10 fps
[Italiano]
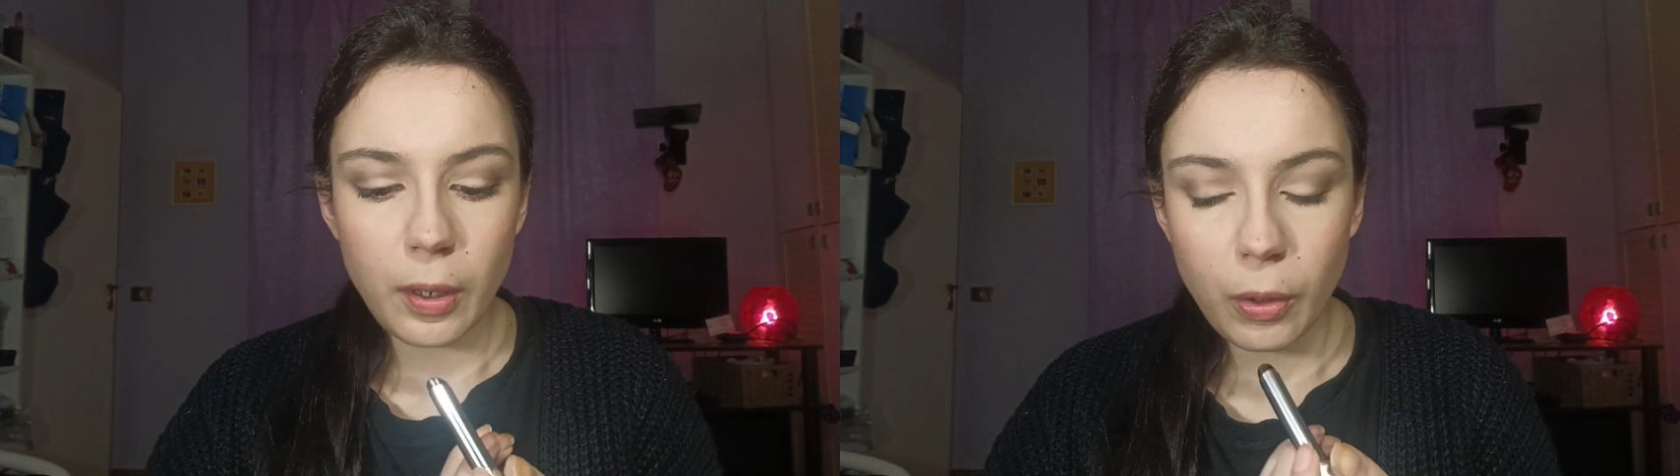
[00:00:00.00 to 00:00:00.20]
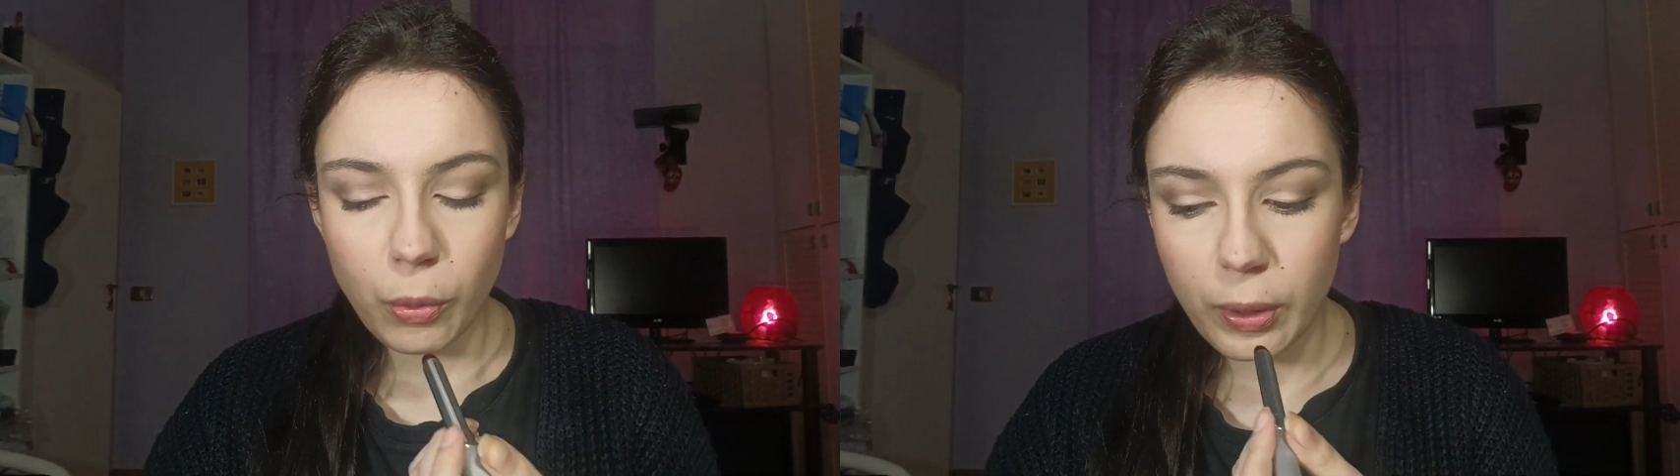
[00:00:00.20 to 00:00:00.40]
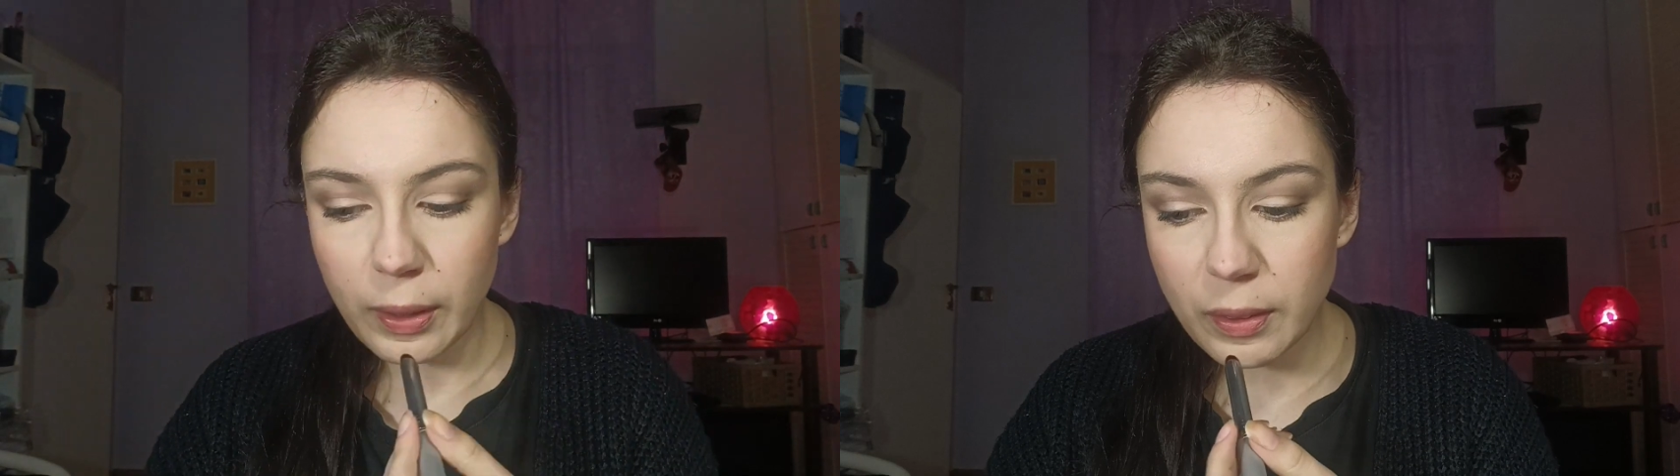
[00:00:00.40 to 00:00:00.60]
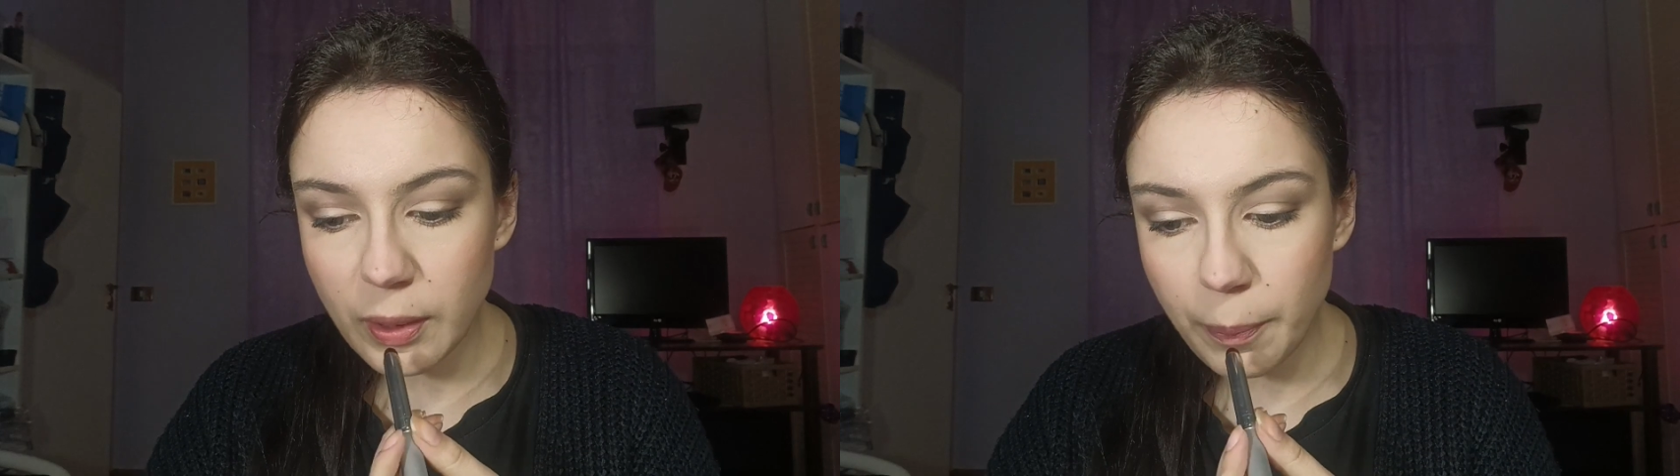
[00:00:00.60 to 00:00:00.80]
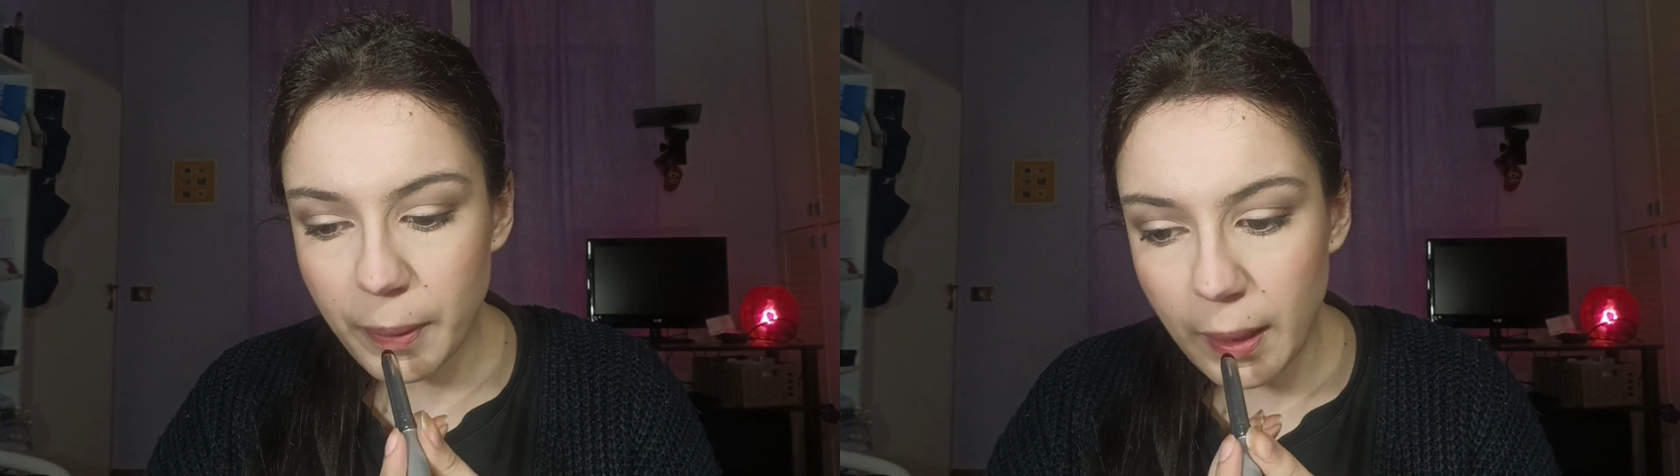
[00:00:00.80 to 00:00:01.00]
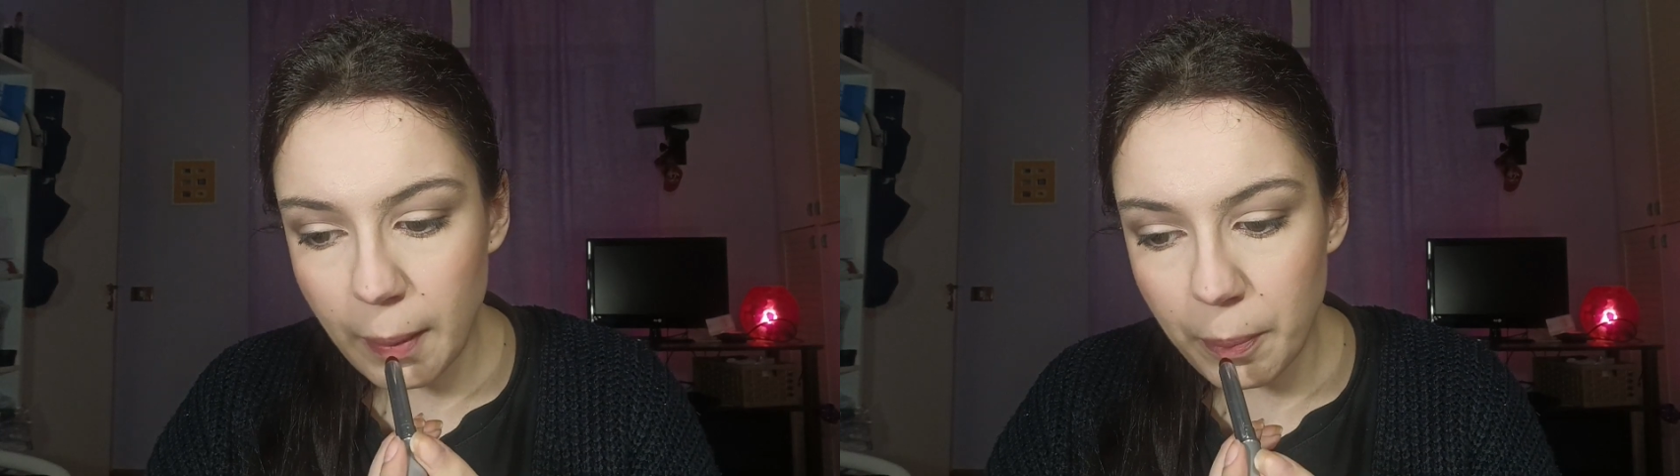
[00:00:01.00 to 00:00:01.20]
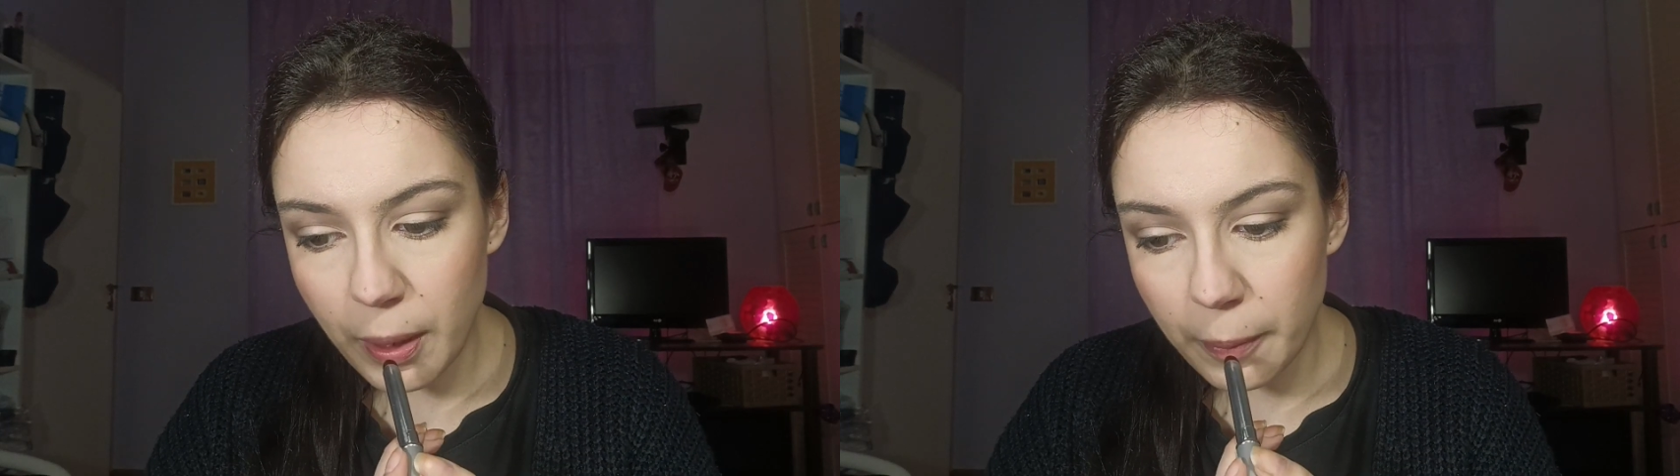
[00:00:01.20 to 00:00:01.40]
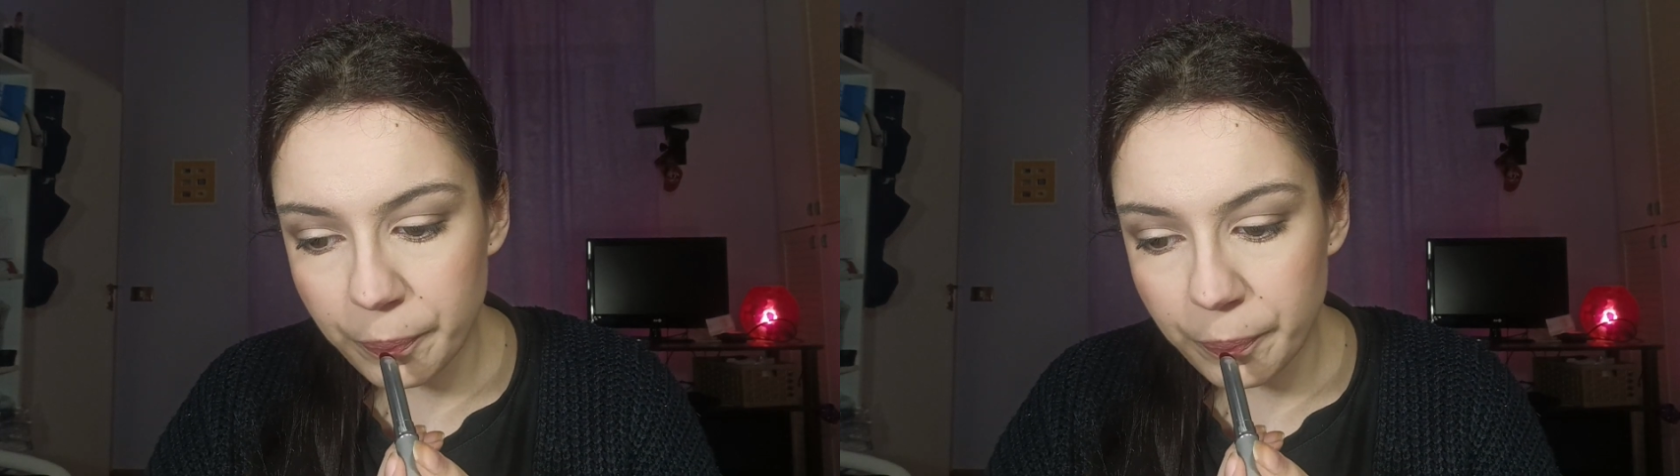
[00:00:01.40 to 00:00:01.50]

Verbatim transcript: una tinta per labbra